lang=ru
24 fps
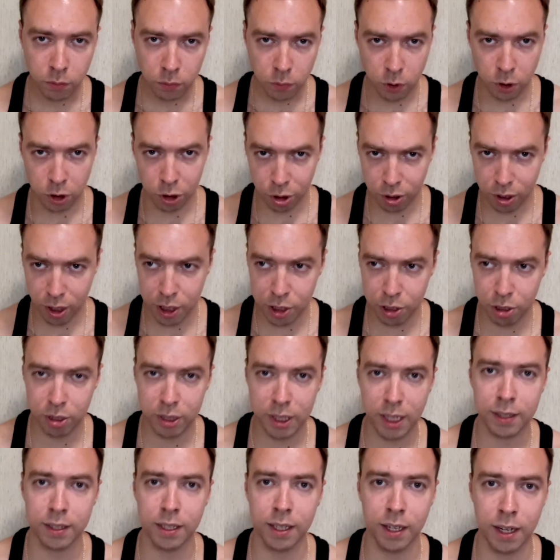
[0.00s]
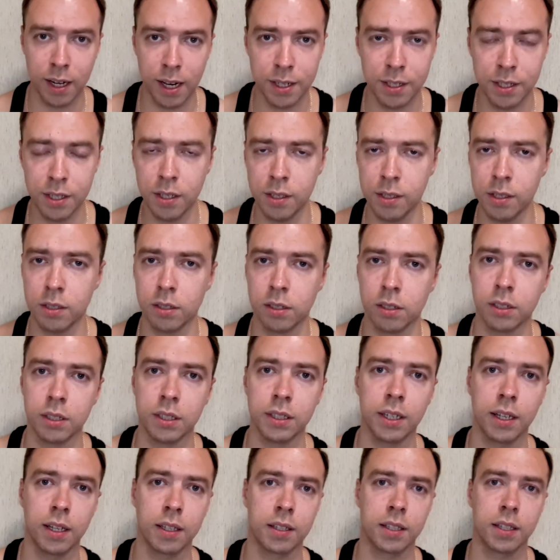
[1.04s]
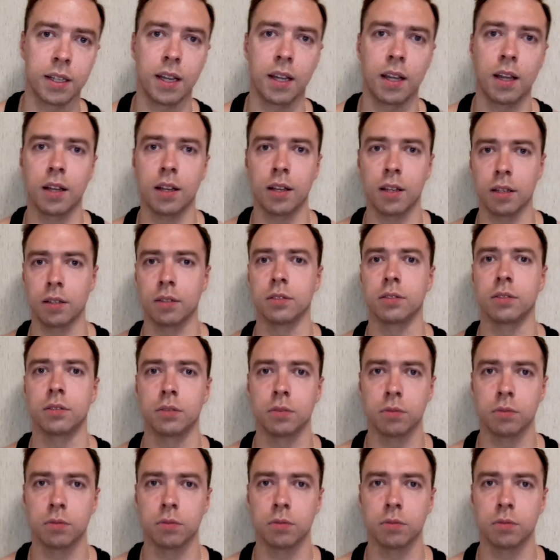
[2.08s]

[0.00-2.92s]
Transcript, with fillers: Но это результат на креатине, и это